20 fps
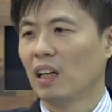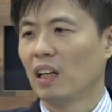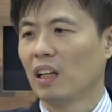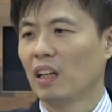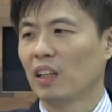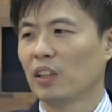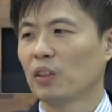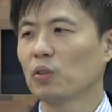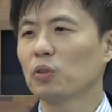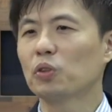
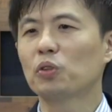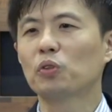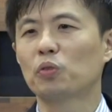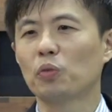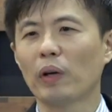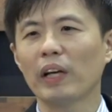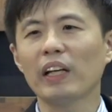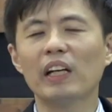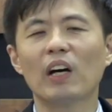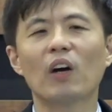有
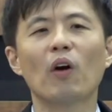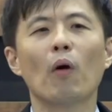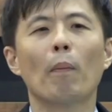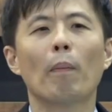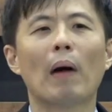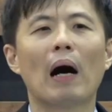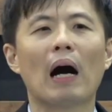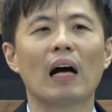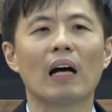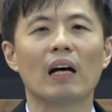谁能够
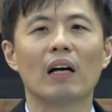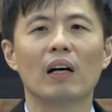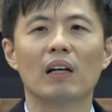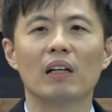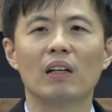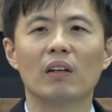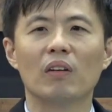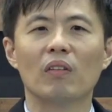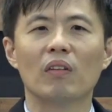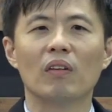把
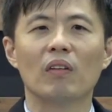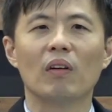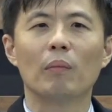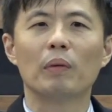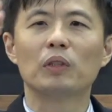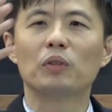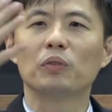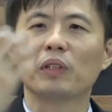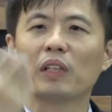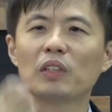我
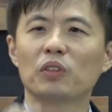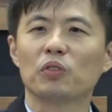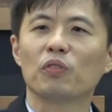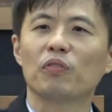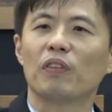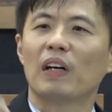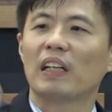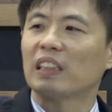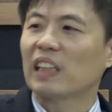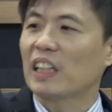们主耶稣
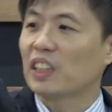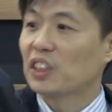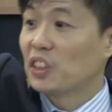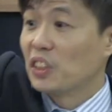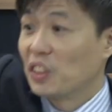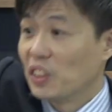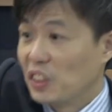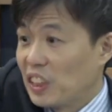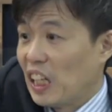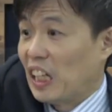放在十
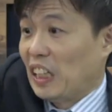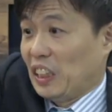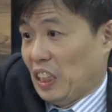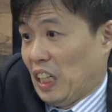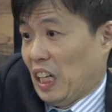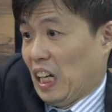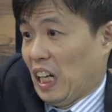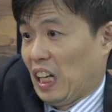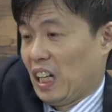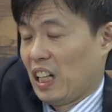字架上？
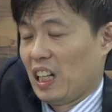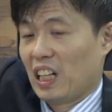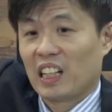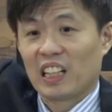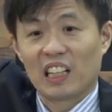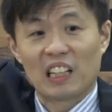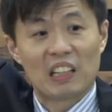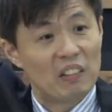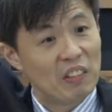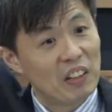
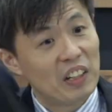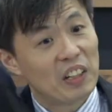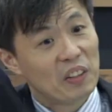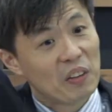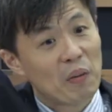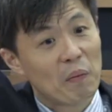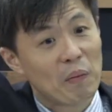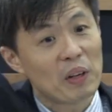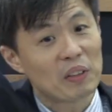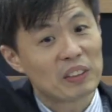各位
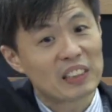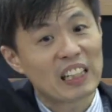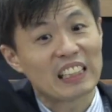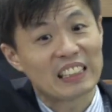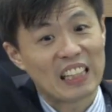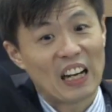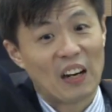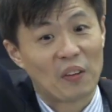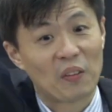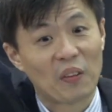有没有这样
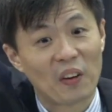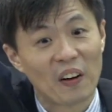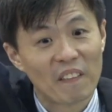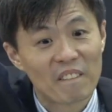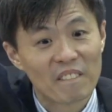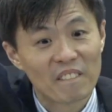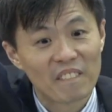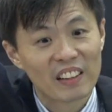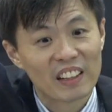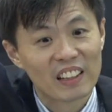想过？
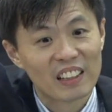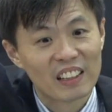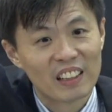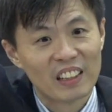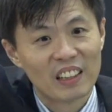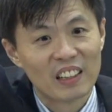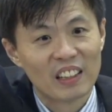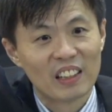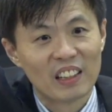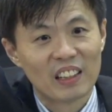
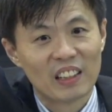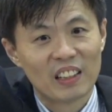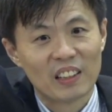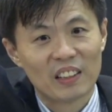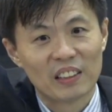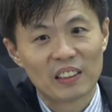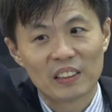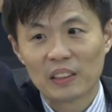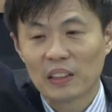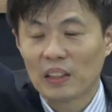
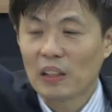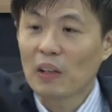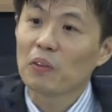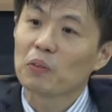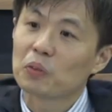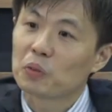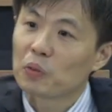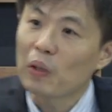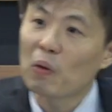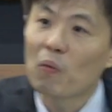嗯，那
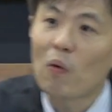所以，我